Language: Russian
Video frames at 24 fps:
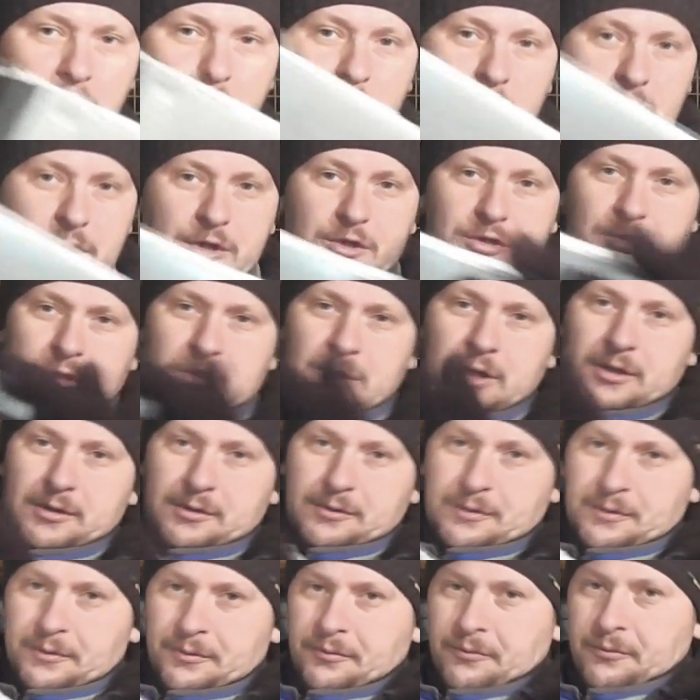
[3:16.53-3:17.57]
Вот еще одна
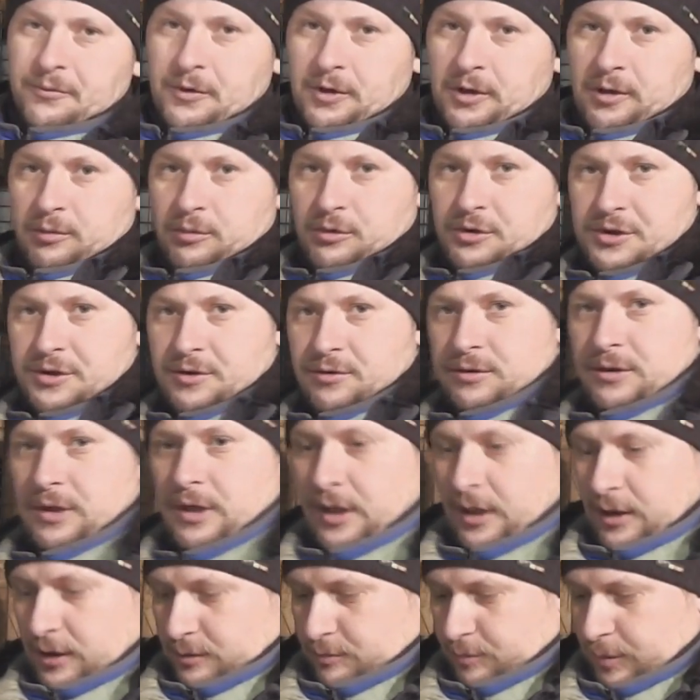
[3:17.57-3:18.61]
кормушечка, вот
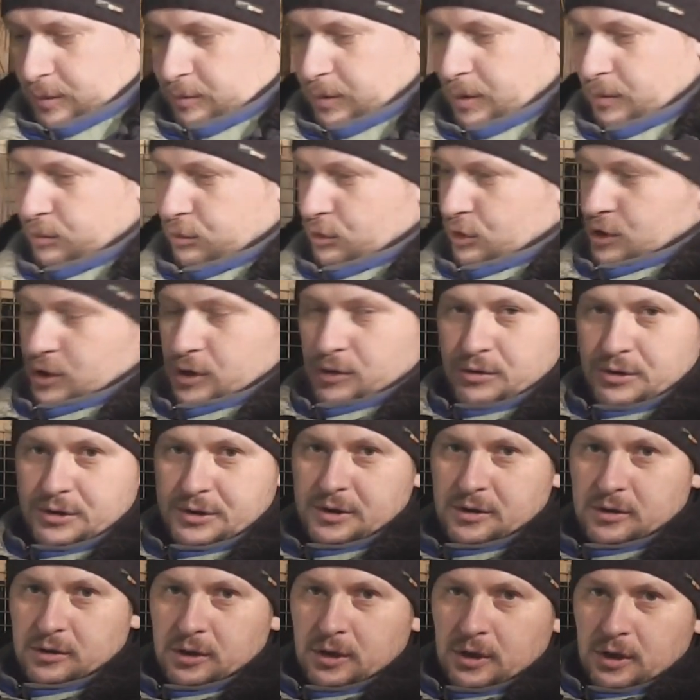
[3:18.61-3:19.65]
такая побольше я уже
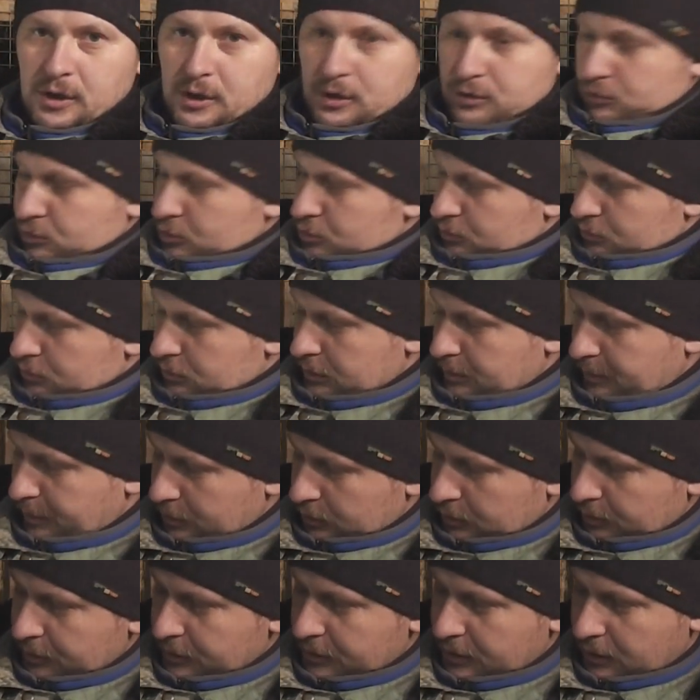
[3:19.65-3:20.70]
сделал. Тоже вот
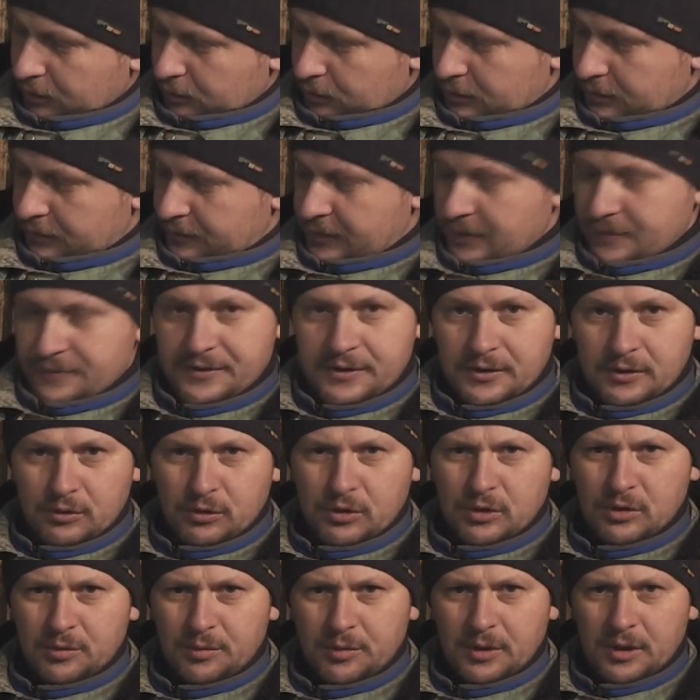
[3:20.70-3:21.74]
наподобие так вот вся
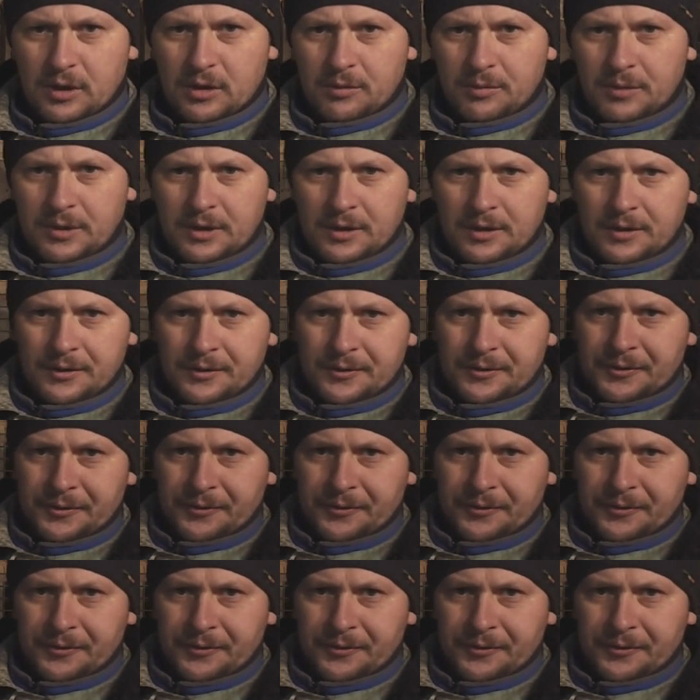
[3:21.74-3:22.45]
снегу она была у меня.